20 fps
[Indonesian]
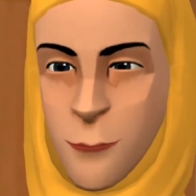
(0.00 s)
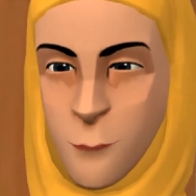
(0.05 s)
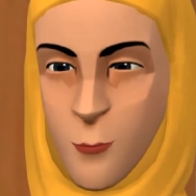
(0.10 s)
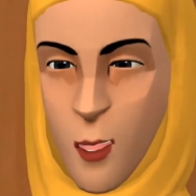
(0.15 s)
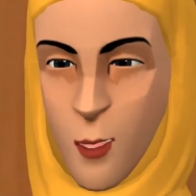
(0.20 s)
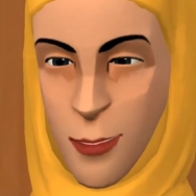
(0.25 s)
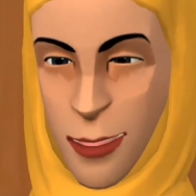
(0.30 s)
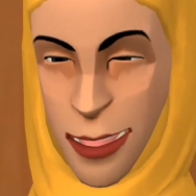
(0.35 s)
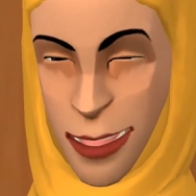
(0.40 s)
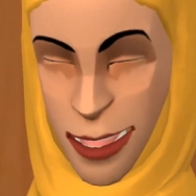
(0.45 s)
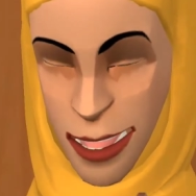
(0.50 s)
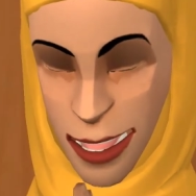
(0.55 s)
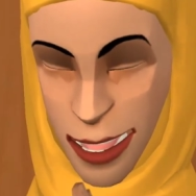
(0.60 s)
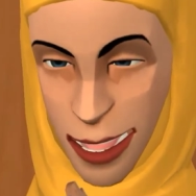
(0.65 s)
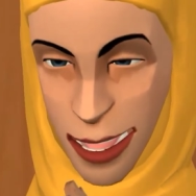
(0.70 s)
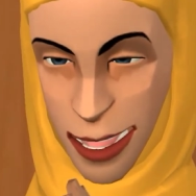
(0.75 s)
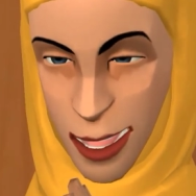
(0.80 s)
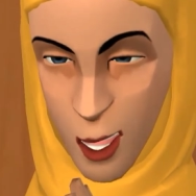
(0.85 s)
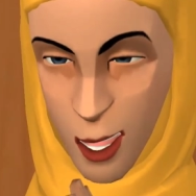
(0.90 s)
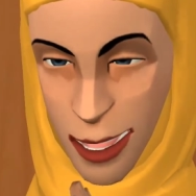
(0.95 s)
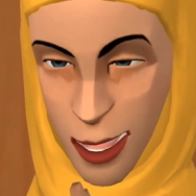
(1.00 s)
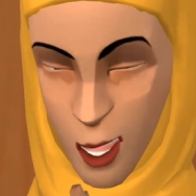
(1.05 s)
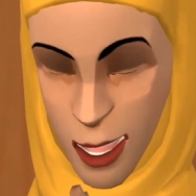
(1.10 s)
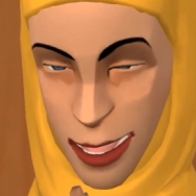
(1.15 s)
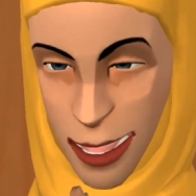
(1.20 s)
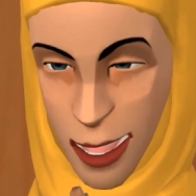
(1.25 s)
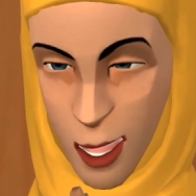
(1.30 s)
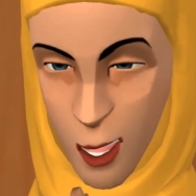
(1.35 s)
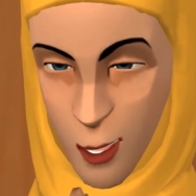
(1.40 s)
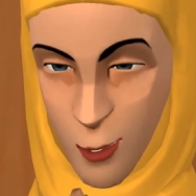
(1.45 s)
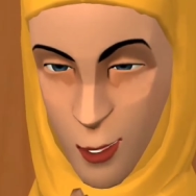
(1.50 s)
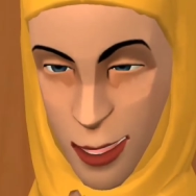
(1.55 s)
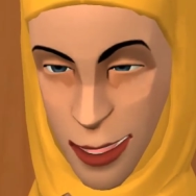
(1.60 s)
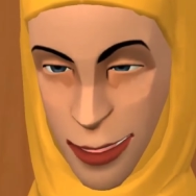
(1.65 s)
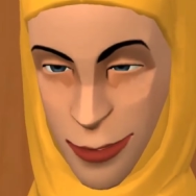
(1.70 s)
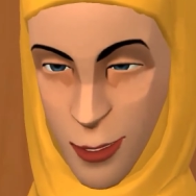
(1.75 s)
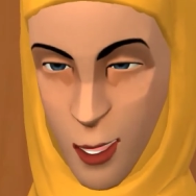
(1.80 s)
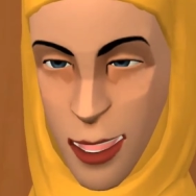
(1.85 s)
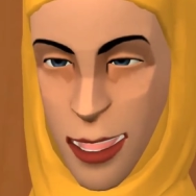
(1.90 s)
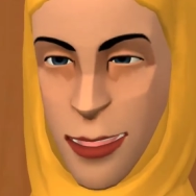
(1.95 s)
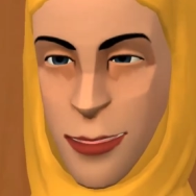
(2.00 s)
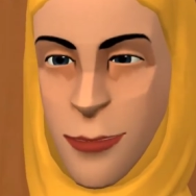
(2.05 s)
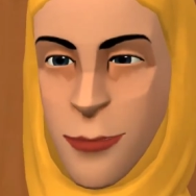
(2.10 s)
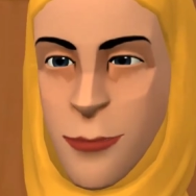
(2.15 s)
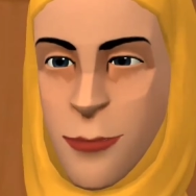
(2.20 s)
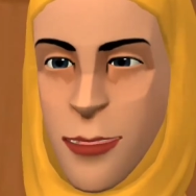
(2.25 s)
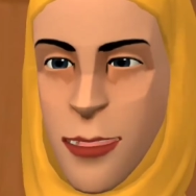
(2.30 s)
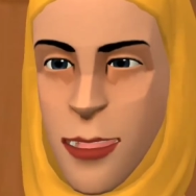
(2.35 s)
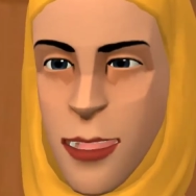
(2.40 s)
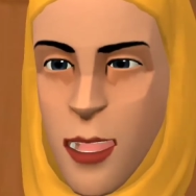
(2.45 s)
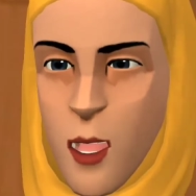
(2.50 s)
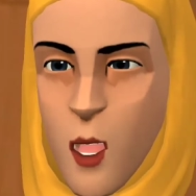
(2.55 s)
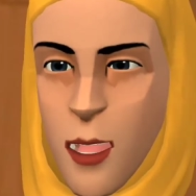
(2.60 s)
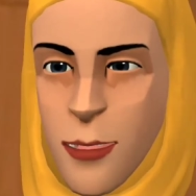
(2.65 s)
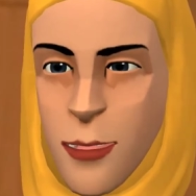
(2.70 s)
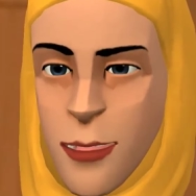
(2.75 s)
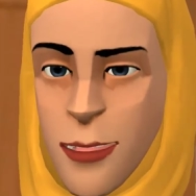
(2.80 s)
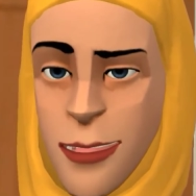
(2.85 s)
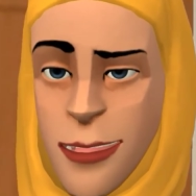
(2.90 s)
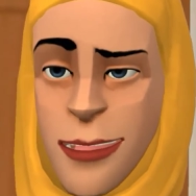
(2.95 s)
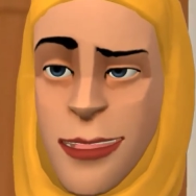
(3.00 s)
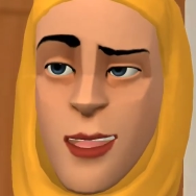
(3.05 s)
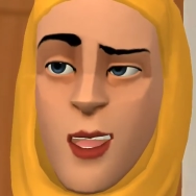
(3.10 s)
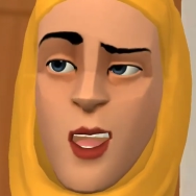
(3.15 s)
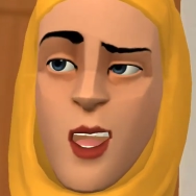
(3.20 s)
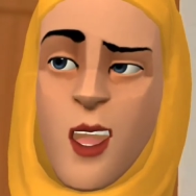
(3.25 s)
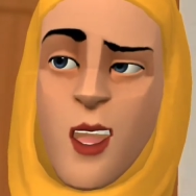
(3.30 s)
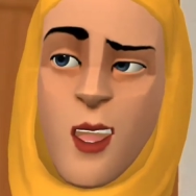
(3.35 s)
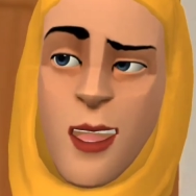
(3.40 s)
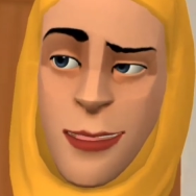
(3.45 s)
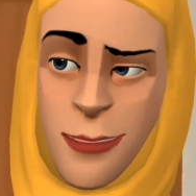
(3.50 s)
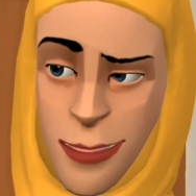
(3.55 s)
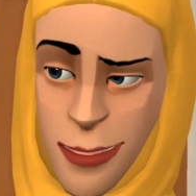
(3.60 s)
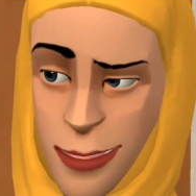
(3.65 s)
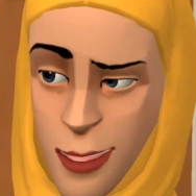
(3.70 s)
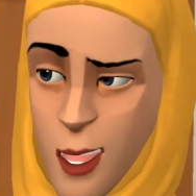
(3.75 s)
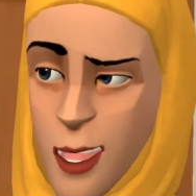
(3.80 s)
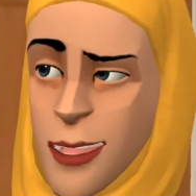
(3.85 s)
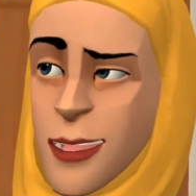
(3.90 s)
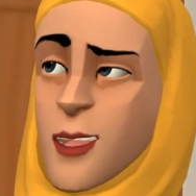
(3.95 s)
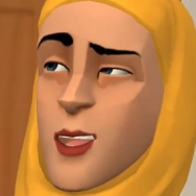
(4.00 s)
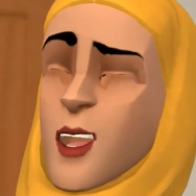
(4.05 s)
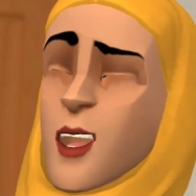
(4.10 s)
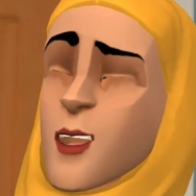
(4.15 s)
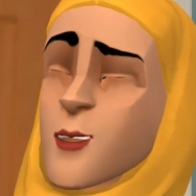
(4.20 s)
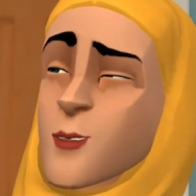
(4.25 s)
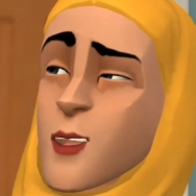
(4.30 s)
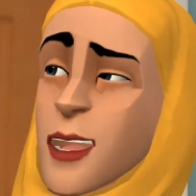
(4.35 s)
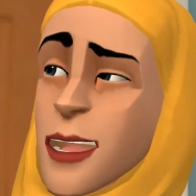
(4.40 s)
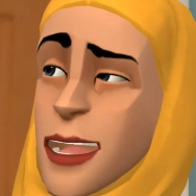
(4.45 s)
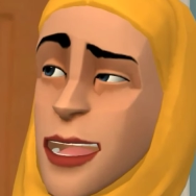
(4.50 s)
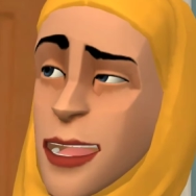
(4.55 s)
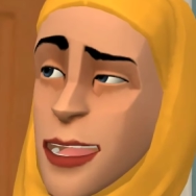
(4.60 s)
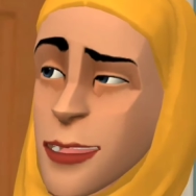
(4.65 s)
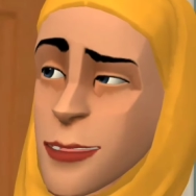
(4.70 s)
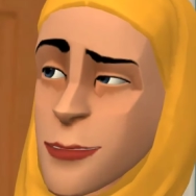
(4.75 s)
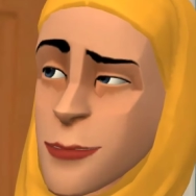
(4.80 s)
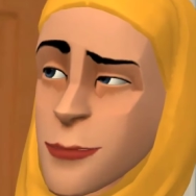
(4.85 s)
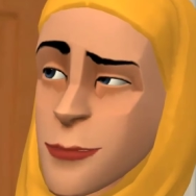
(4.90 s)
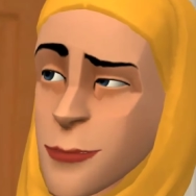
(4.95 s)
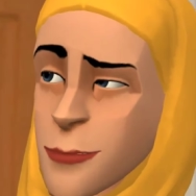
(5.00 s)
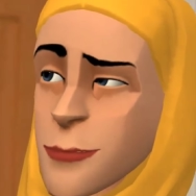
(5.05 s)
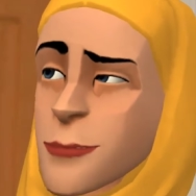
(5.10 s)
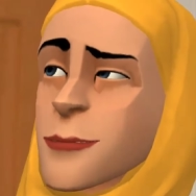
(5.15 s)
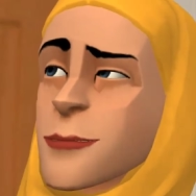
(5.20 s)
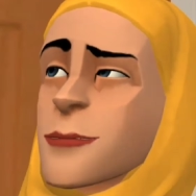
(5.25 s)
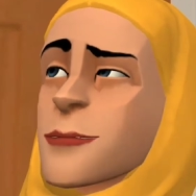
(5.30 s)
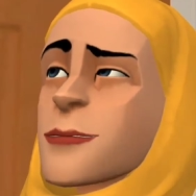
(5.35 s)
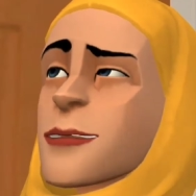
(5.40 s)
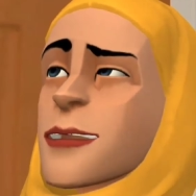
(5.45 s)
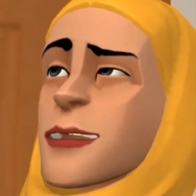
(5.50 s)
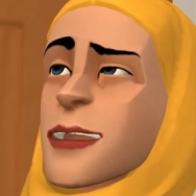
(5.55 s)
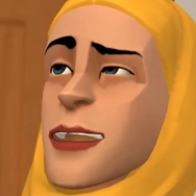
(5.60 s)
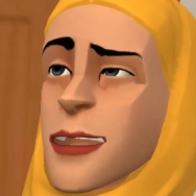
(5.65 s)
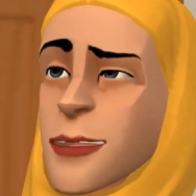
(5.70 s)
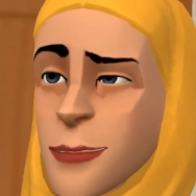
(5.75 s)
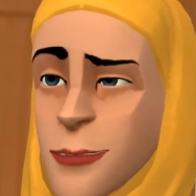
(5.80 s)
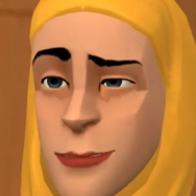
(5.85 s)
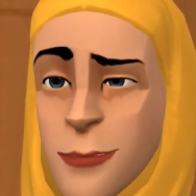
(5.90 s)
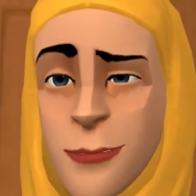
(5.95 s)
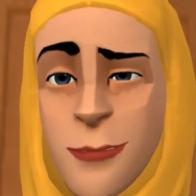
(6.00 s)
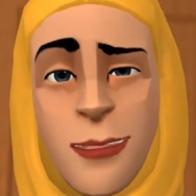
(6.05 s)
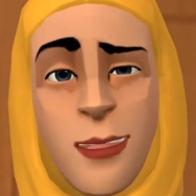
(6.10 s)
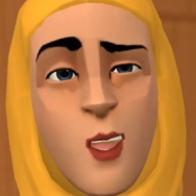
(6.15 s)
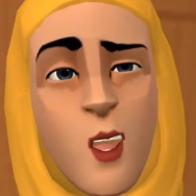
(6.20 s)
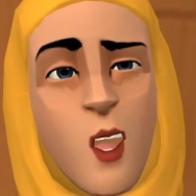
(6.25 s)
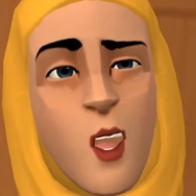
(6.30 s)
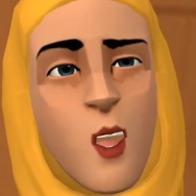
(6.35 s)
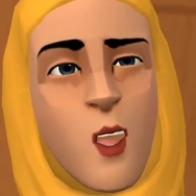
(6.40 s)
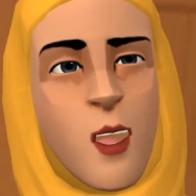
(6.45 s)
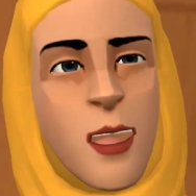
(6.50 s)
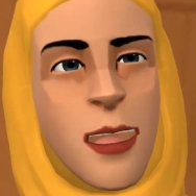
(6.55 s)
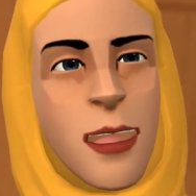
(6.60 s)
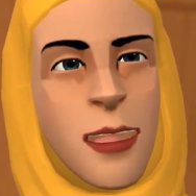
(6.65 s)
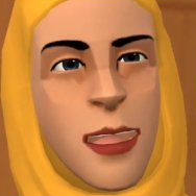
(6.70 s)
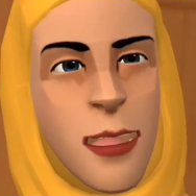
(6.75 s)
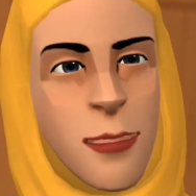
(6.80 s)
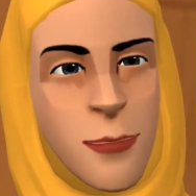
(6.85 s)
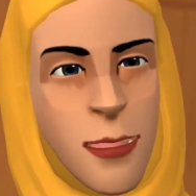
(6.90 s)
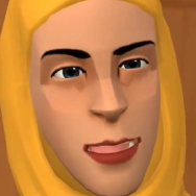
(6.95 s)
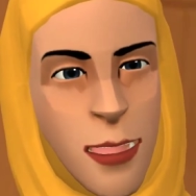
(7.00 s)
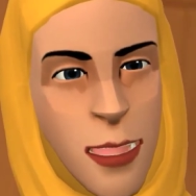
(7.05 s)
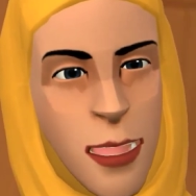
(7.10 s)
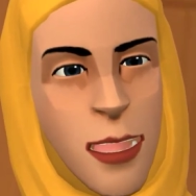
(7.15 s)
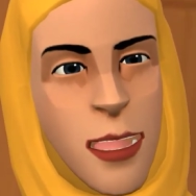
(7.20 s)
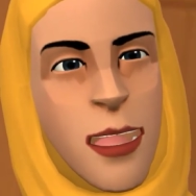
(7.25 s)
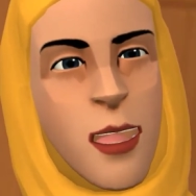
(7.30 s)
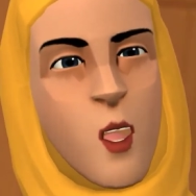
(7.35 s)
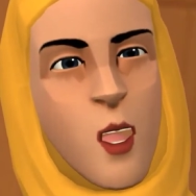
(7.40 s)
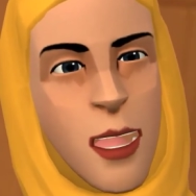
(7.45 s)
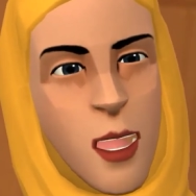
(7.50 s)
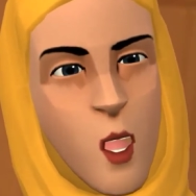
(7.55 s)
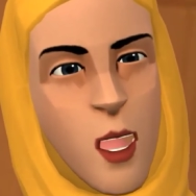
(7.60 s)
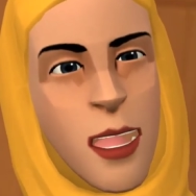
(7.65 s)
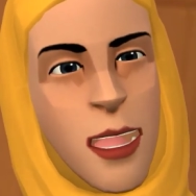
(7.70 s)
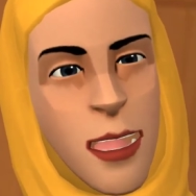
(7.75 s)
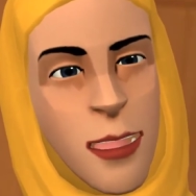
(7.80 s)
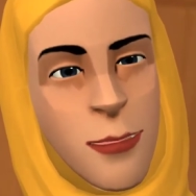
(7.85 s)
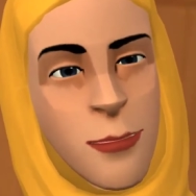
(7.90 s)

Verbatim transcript: Pengalaman berorganisasi menjadi anggota MGMP dan PGRI serta aktif kegiatan